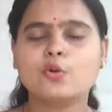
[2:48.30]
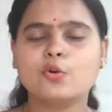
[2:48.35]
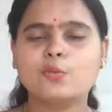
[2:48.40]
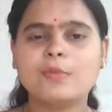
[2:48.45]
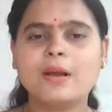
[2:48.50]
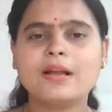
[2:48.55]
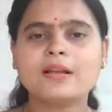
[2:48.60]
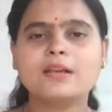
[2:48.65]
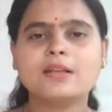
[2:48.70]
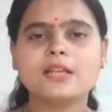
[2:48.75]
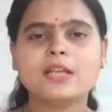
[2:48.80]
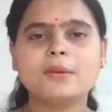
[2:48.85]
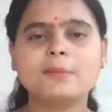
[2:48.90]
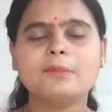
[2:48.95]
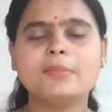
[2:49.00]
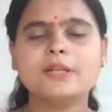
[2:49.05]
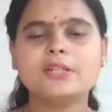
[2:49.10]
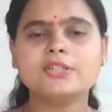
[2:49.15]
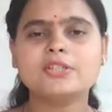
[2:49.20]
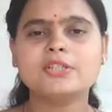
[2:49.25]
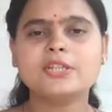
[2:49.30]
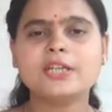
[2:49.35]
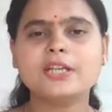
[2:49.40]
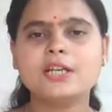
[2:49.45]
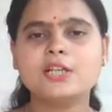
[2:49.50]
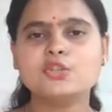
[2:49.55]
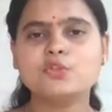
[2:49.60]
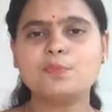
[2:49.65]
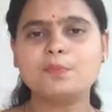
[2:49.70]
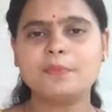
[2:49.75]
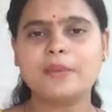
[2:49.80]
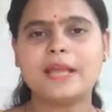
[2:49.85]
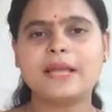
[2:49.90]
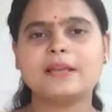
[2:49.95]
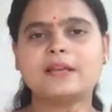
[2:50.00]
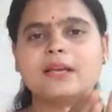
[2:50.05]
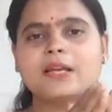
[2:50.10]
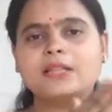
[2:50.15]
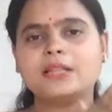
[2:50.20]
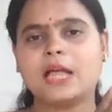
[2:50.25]
घुमा करके बच्चे का जो पैर
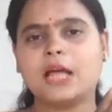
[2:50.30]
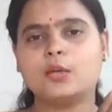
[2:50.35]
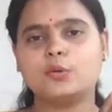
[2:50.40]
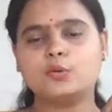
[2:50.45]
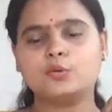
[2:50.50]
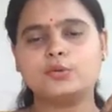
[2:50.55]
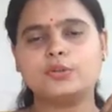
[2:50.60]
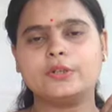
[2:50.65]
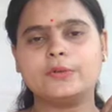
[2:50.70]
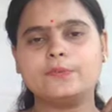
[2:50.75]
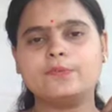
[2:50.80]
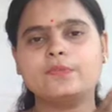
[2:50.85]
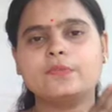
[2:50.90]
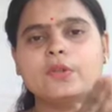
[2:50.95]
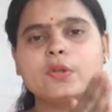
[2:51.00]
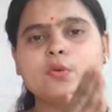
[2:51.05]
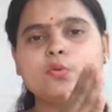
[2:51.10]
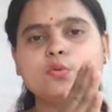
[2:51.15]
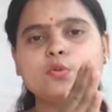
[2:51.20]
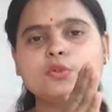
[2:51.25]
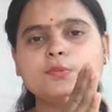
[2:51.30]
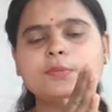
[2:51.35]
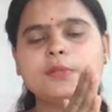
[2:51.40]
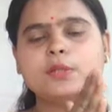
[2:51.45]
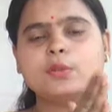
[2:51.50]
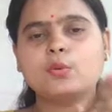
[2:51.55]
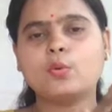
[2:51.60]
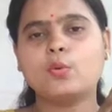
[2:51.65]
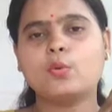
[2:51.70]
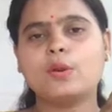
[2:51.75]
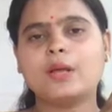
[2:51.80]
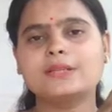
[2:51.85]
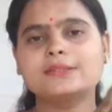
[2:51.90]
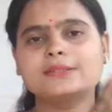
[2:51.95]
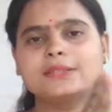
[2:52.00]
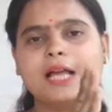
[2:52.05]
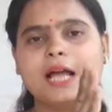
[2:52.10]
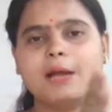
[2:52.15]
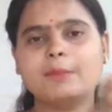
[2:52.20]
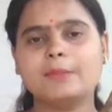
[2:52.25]
का तालू है उस पर थोड़ा
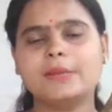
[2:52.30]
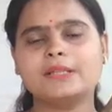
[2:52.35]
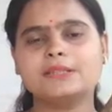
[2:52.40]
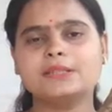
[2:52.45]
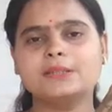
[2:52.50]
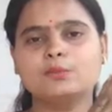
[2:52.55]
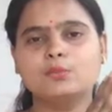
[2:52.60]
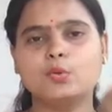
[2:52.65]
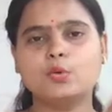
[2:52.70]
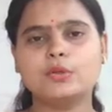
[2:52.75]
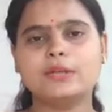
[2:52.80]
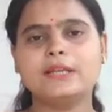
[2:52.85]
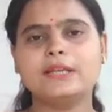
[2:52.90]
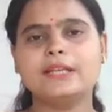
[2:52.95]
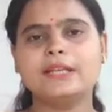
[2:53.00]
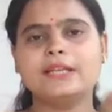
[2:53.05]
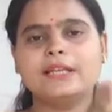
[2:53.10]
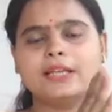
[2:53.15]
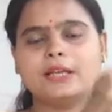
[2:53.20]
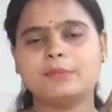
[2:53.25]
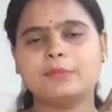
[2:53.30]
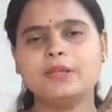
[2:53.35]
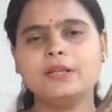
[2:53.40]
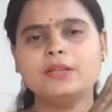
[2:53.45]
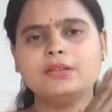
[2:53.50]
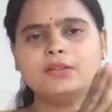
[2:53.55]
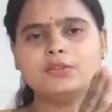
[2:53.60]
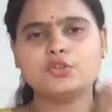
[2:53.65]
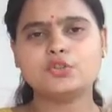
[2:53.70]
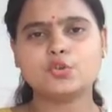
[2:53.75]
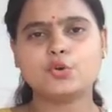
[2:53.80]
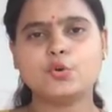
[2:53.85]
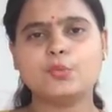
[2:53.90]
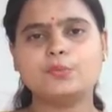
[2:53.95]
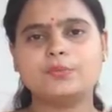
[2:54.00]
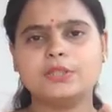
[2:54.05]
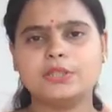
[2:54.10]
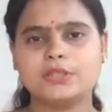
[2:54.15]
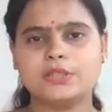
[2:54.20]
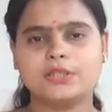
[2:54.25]
सा आप ऐसे मोटे लेयर में
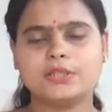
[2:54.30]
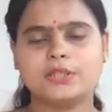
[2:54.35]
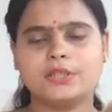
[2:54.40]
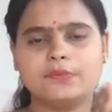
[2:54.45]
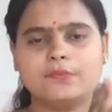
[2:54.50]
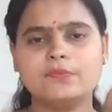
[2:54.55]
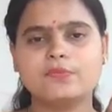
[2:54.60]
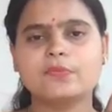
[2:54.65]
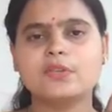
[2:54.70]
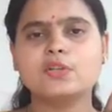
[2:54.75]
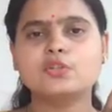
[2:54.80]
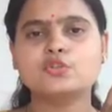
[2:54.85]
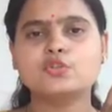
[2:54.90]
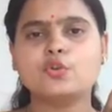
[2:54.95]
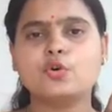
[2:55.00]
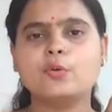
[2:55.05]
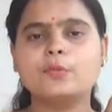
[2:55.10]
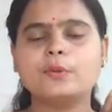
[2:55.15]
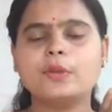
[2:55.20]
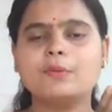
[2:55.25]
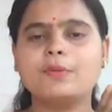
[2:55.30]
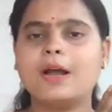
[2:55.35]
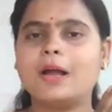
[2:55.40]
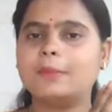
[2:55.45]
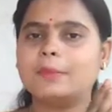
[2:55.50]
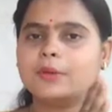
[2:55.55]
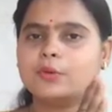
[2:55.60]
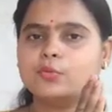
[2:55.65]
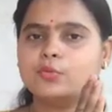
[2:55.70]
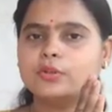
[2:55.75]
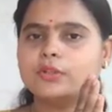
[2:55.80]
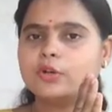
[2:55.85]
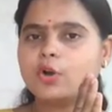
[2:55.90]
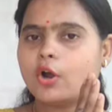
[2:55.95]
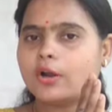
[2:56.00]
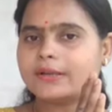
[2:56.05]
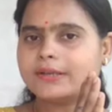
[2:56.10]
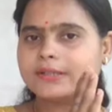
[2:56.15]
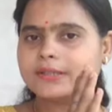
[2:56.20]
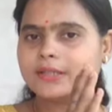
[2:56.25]
छोप दीजिए छोप के वहाँ पे कोई
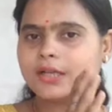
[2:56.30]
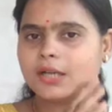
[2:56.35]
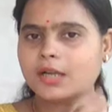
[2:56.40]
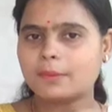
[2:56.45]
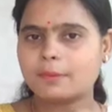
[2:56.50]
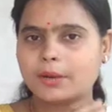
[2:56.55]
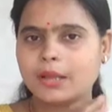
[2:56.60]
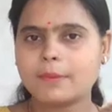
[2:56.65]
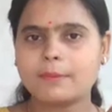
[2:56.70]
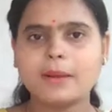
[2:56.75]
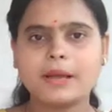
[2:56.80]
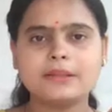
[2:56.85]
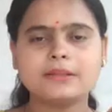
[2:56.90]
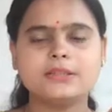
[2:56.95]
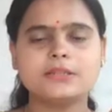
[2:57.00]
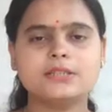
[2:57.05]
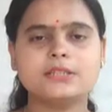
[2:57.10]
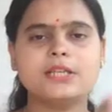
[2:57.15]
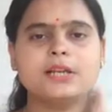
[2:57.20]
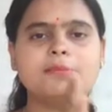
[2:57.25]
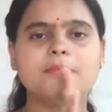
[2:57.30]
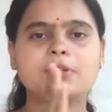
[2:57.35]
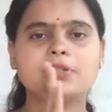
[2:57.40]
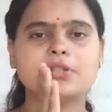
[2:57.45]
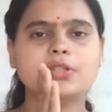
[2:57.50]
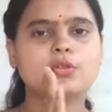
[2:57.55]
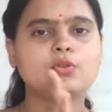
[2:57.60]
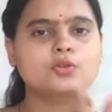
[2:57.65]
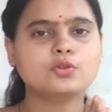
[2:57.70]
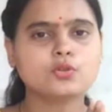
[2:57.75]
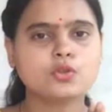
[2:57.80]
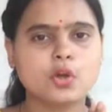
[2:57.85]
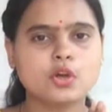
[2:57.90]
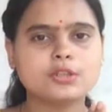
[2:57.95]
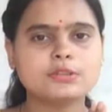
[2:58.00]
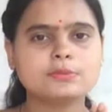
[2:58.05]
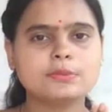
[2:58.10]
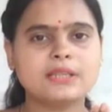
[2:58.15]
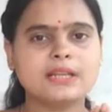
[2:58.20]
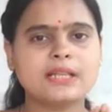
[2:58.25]
कॉटन का कपड़ा बांध दीजिए बच्चे को
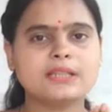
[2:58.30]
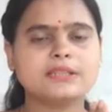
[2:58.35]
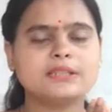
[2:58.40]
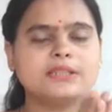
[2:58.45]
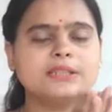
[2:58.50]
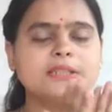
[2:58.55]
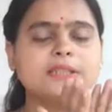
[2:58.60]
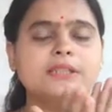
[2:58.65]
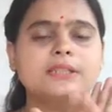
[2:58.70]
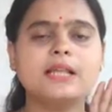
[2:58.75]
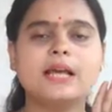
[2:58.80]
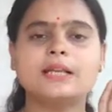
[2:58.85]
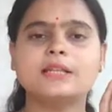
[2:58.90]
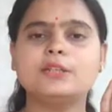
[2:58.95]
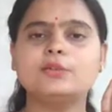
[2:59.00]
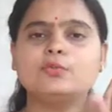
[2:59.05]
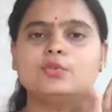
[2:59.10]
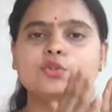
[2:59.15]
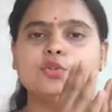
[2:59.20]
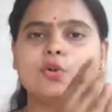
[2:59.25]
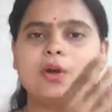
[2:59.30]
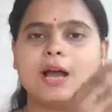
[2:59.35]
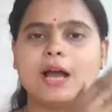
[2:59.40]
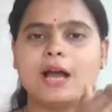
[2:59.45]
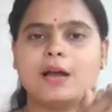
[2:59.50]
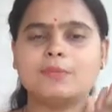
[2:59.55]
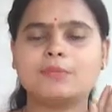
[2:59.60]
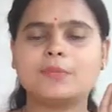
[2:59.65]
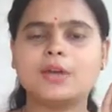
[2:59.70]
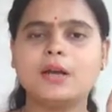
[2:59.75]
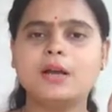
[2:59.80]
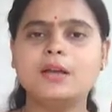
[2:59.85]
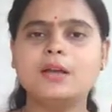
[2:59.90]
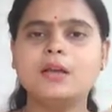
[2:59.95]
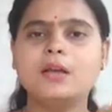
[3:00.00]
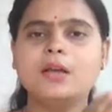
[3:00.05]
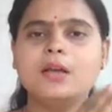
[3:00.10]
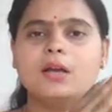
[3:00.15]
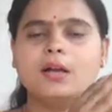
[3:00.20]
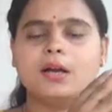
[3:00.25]
सॉक्स पहना दीजिए कि ताकि वो जो आम का
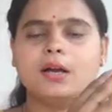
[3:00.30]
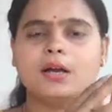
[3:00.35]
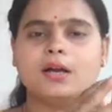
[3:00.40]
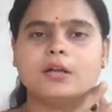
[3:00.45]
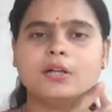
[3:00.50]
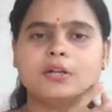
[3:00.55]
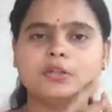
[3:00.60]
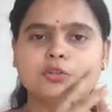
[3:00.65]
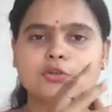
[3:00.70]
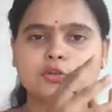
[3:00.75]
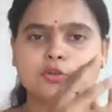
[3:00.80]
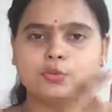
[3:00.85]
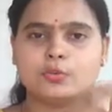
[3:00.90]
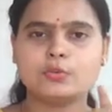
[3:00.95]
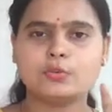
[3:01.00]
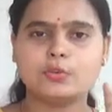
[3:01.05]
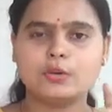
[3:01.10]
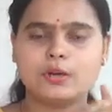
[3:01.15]
जो